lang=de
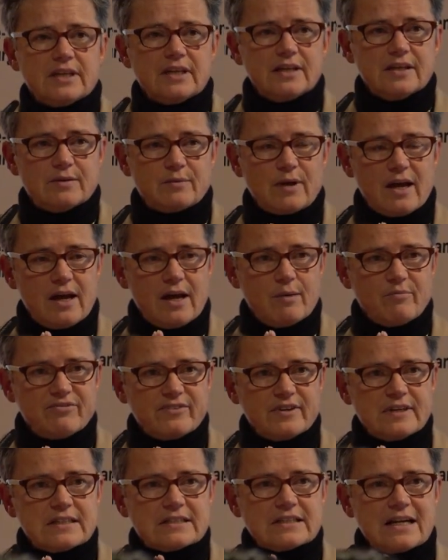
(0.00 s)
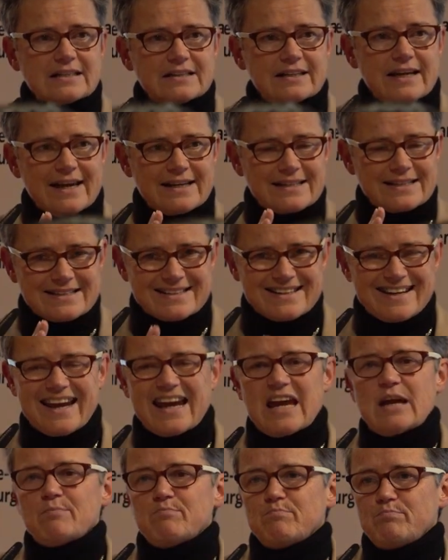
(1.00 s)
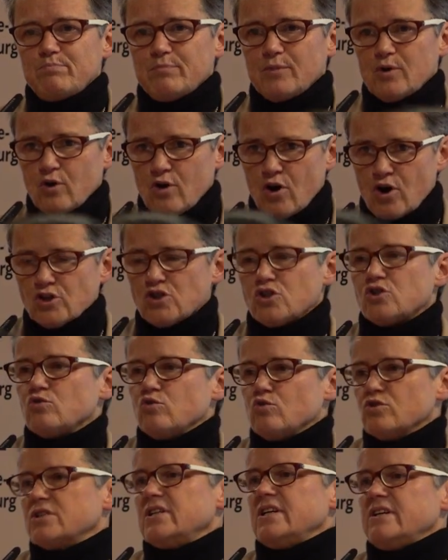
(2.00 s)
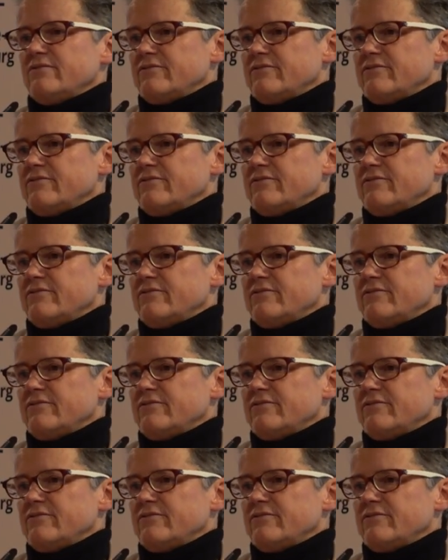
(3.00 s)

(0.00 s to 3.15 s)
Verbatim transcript: steigern und dem Fachkräftemangel entgegenwirken.